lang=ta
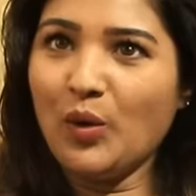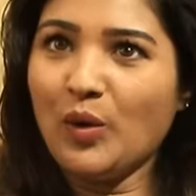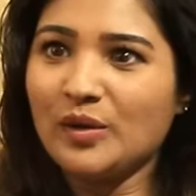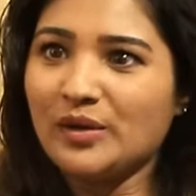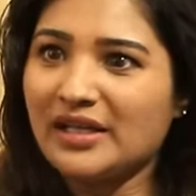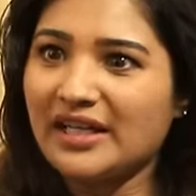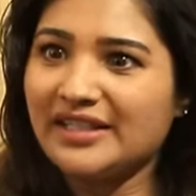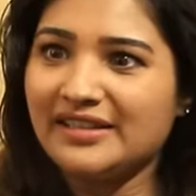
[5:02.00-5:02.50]

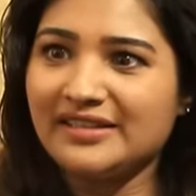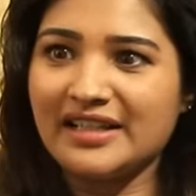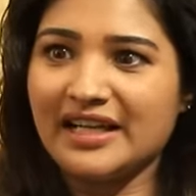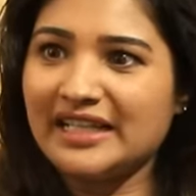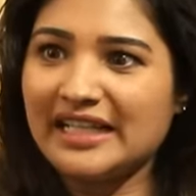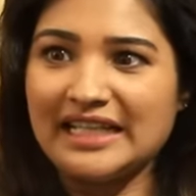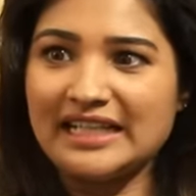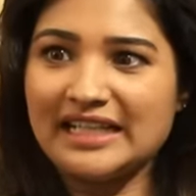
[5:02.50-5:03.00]
லோன்
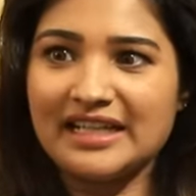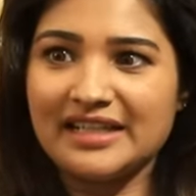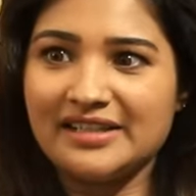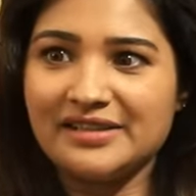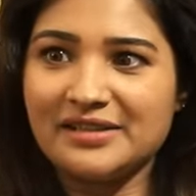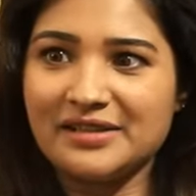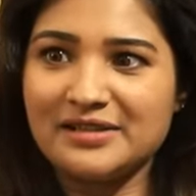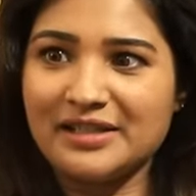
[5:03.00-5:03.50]
கையெழுத்தா இல்லை என்ன
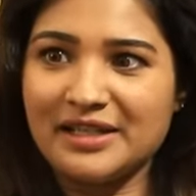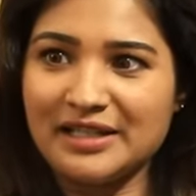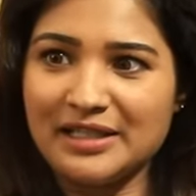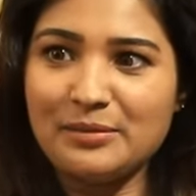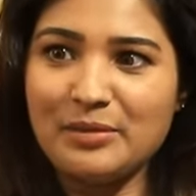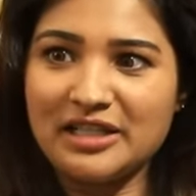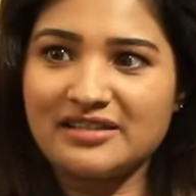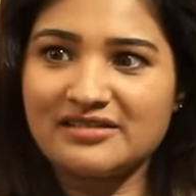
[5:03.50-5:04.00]
கையெழுத்துன்னு
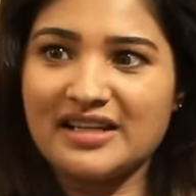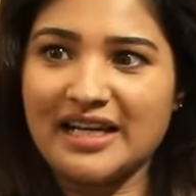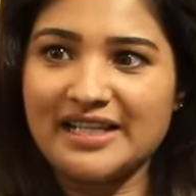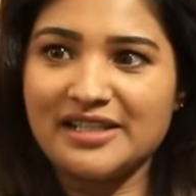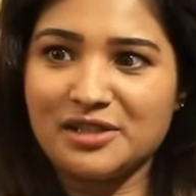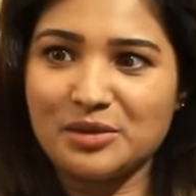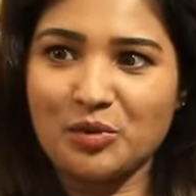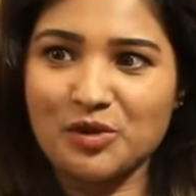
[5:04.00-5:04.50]
தெரியல பட்
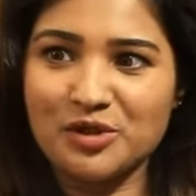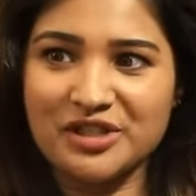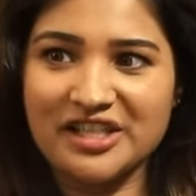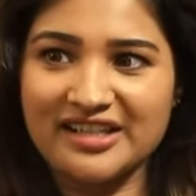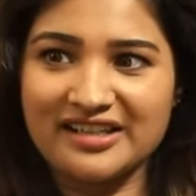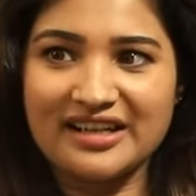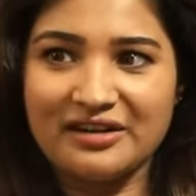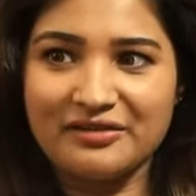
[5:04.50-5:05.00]
கையெழுத்து
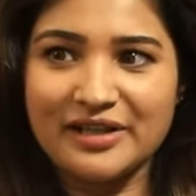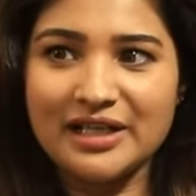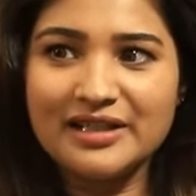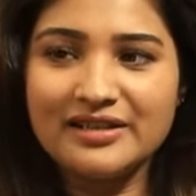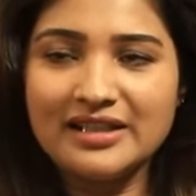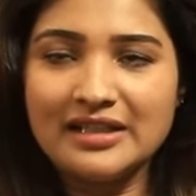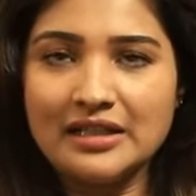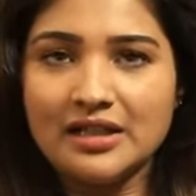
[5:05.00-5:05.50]
போட்டுகிட்டே இருக்கா
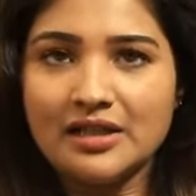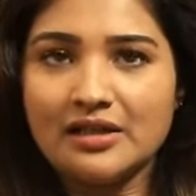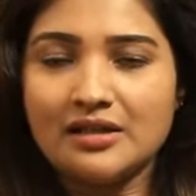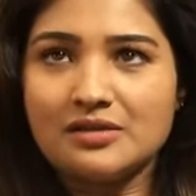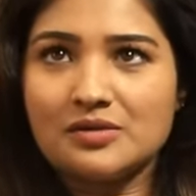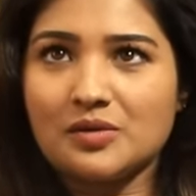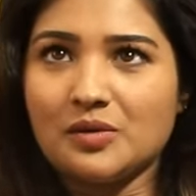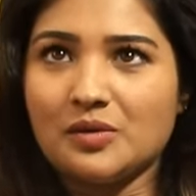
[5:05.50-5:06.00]
அவள்
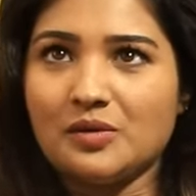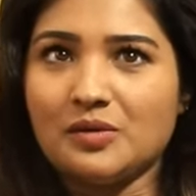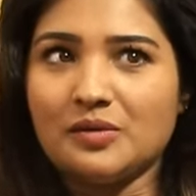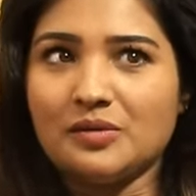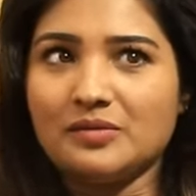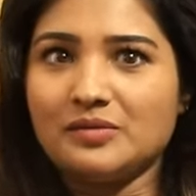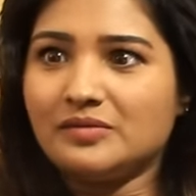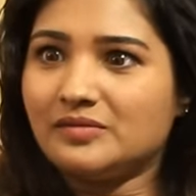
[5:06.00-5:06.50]
ஸோ
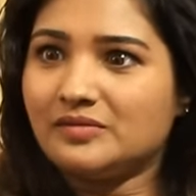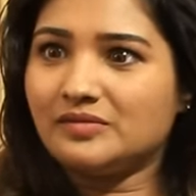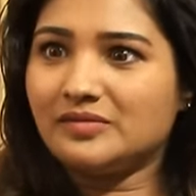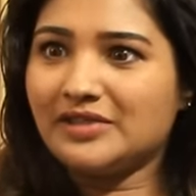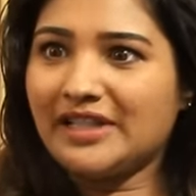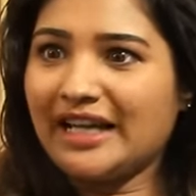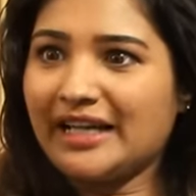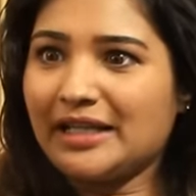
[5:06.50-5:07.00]

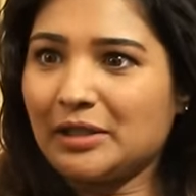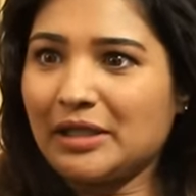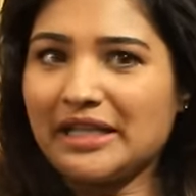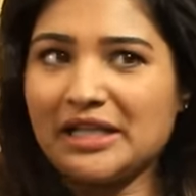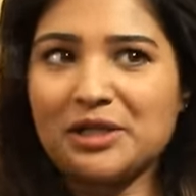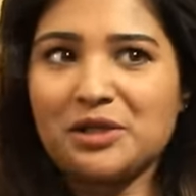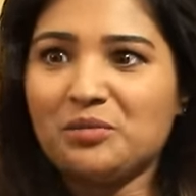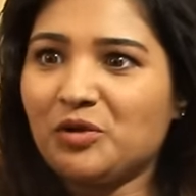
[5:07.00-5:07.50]

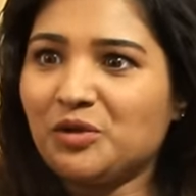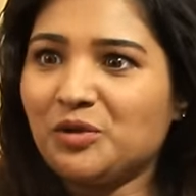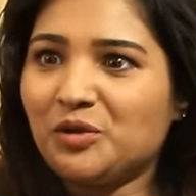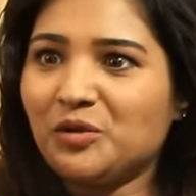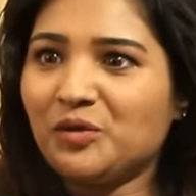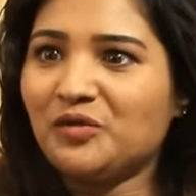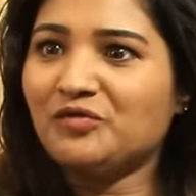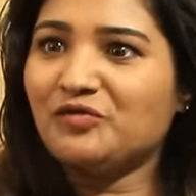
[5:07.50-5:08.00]
என்கிட்ட
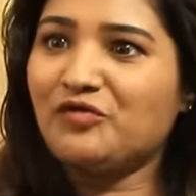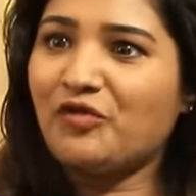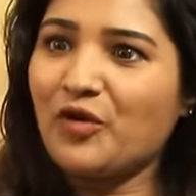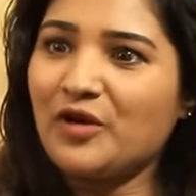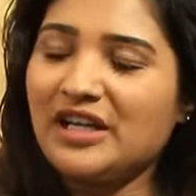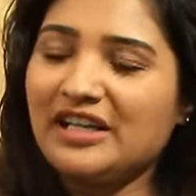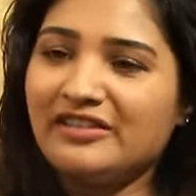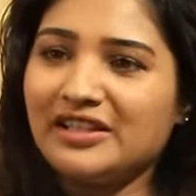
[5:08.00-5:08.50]
இருக்கும்போதும்
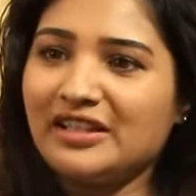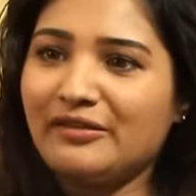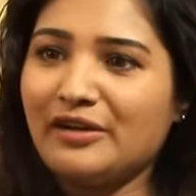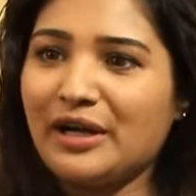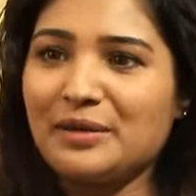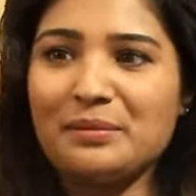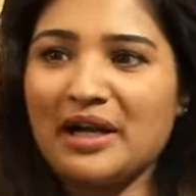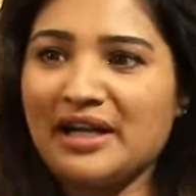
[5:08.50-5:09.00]
ஃபோனில் வந்து
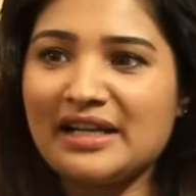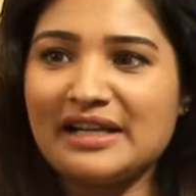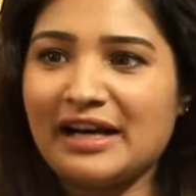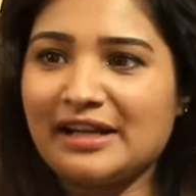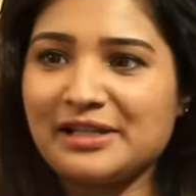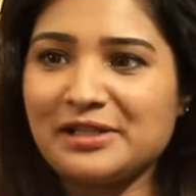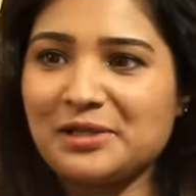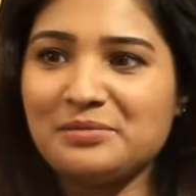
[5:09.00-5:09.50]
அவள்
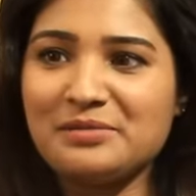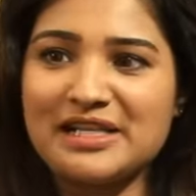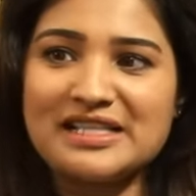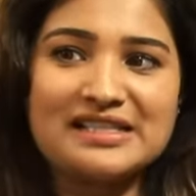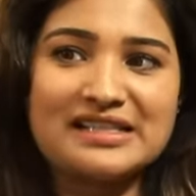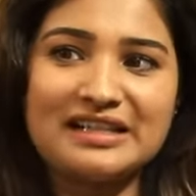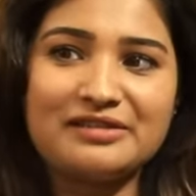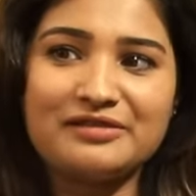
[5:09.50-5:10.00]
அன்பாலாம் யாருக்கிட்டையும்
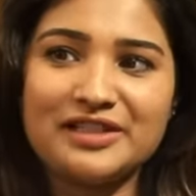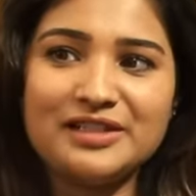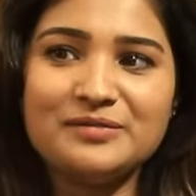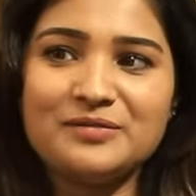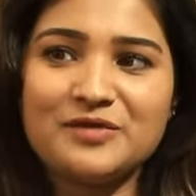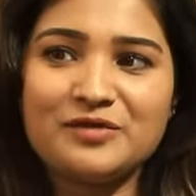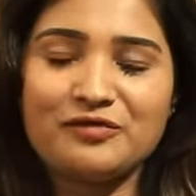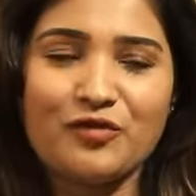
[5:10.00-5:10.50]
பேசலை
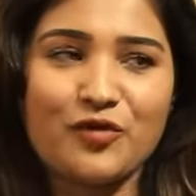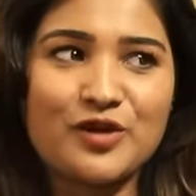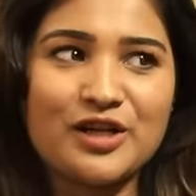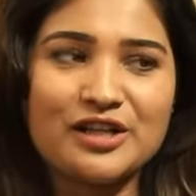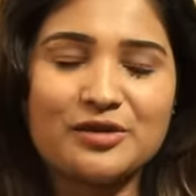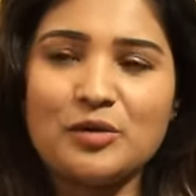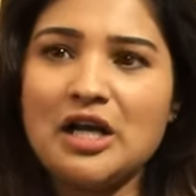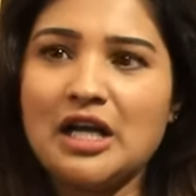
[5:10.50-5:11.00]
அவள்
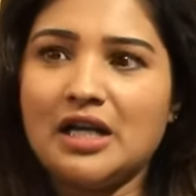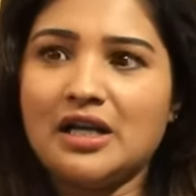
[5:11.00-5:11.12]
ஃபோனில்